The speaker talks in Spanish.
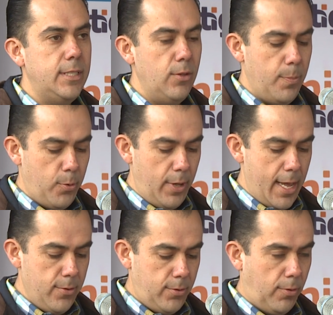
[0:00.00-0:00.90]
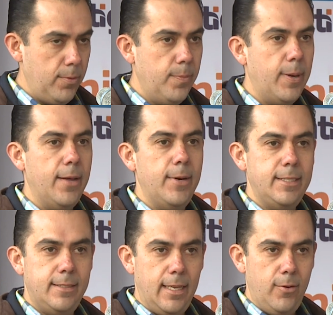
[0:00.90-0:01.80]
sido apoyados, para ver
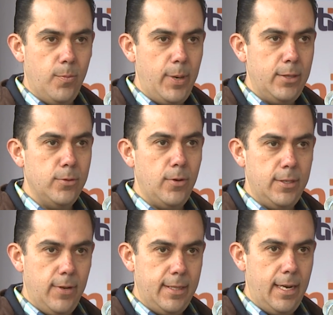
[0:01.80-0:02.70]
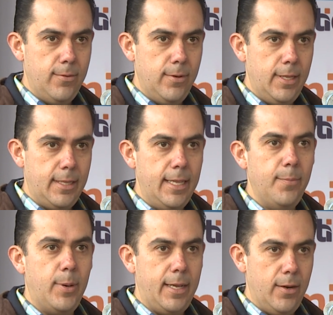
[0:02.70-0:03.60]
si están completos o les falta algún
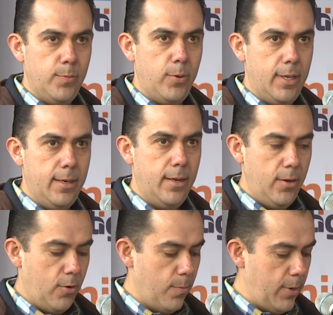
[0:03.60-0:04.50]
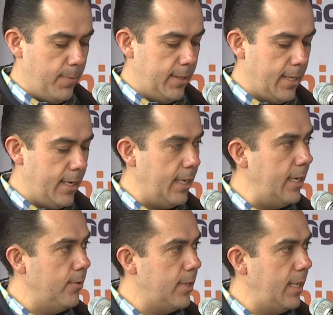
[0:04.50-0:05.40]
detalle para que los puedan complementar y
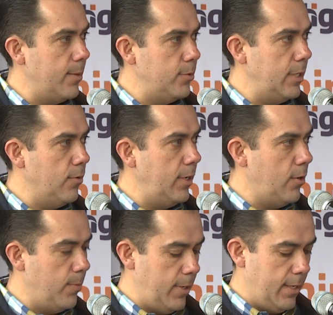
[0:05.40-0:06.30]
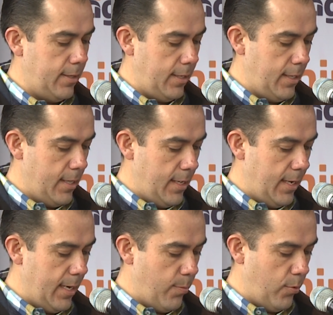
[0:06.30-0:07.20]
no tengamos ningún inconveniente
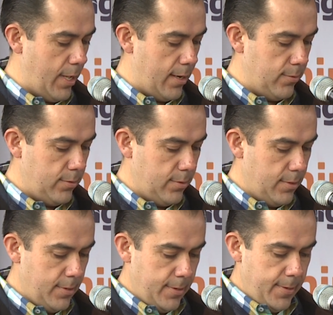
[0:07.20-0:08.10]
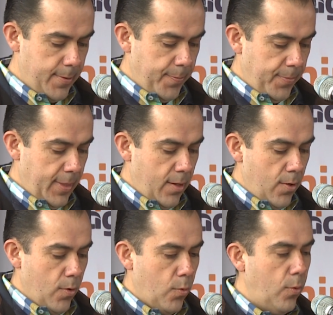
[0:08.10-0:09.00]
en apoyarlos.
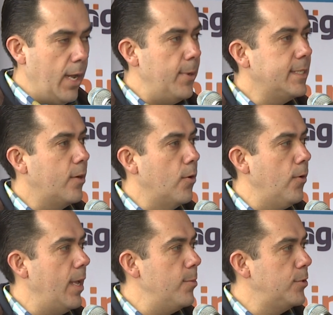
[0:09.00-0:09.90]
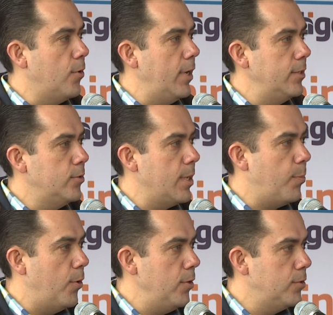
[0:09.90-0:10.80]
Una vez que concluyamos con estos
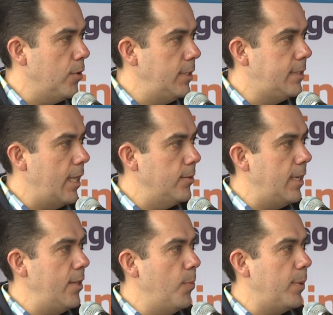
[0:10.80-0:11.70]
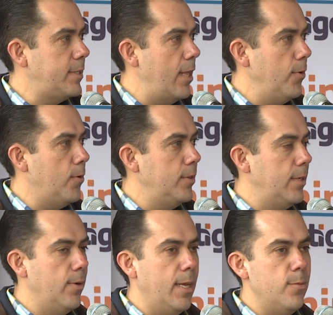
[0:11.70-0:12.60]
apoyos solicitados del año pasado,
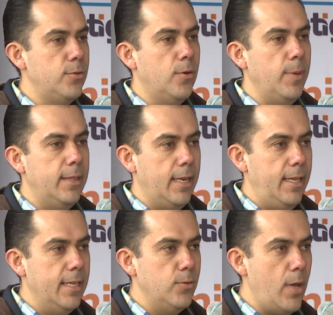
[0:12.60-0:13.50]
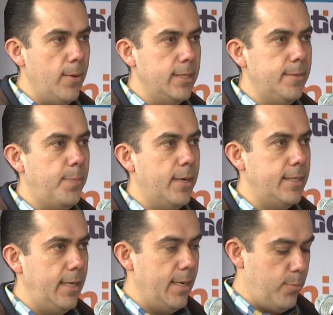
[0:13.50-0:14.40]
continuaremos con ventanillas nuevas para
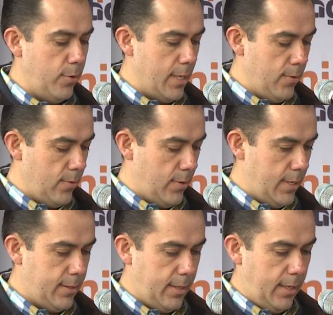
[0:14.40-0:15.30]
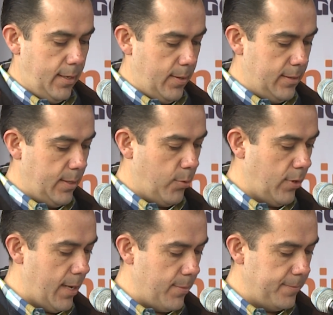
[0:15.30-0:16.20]
seguir apoyando este, este
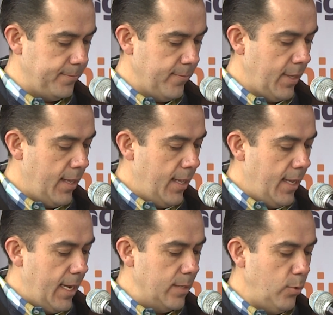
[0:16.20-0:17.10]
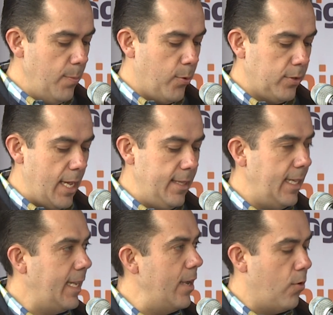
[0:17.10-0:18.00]
programa. Es muy
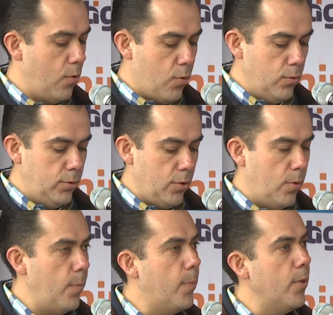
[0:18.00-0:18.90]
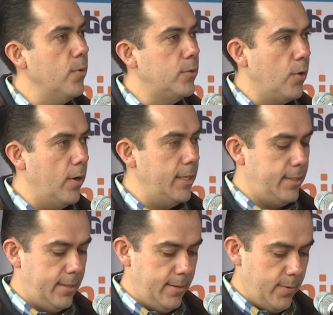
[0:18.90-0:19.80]
importante que en conjunto,
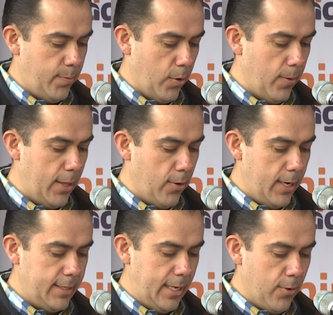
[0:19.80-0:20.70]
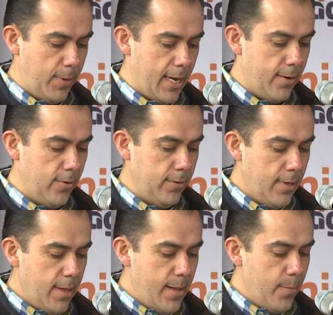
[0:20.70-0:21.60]
productores, proveedores y gobierno,
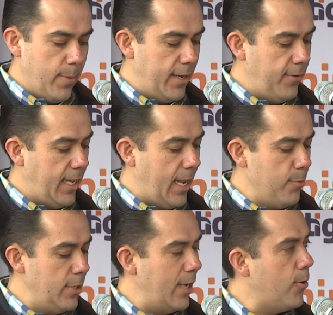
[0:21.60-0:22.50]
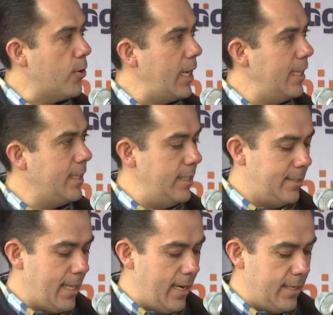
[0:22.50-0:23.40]
verifiquemos la correcta
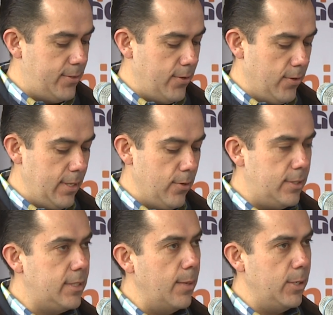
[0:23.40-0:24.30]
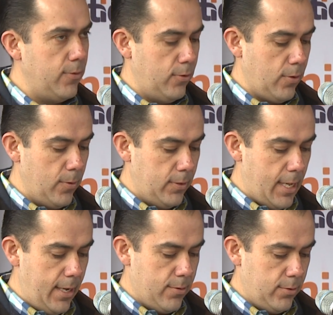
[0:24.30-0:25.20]
instalación de los sistemas
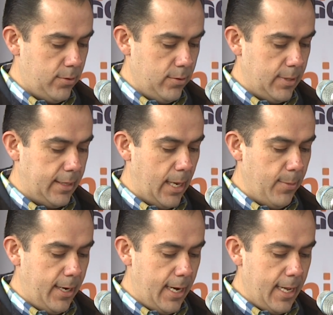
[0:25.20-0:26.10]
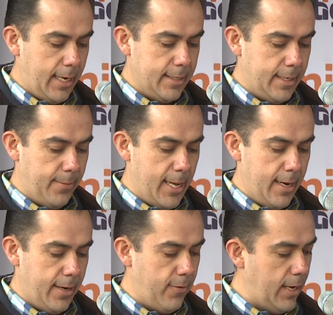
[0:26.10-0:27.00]
fotovoltaicos de tal manera que se
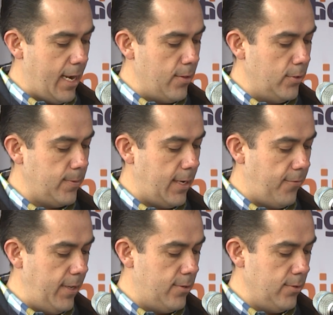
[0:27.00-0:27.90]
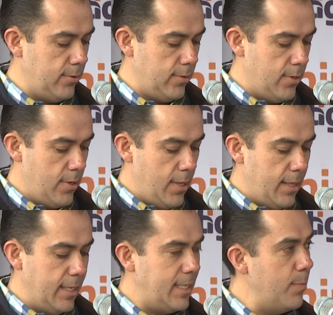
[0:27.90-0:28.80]
vean reflejados los beneficios
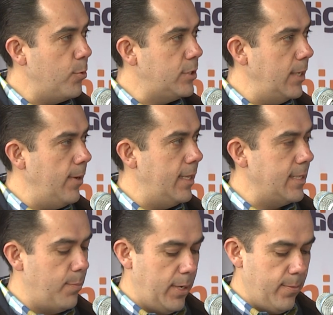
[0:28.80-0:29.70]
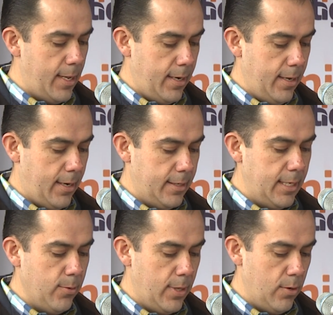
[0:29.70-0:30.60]
de ser posible desde el primer
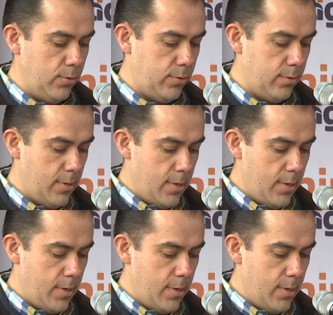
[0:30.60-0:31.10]
recibo de luz.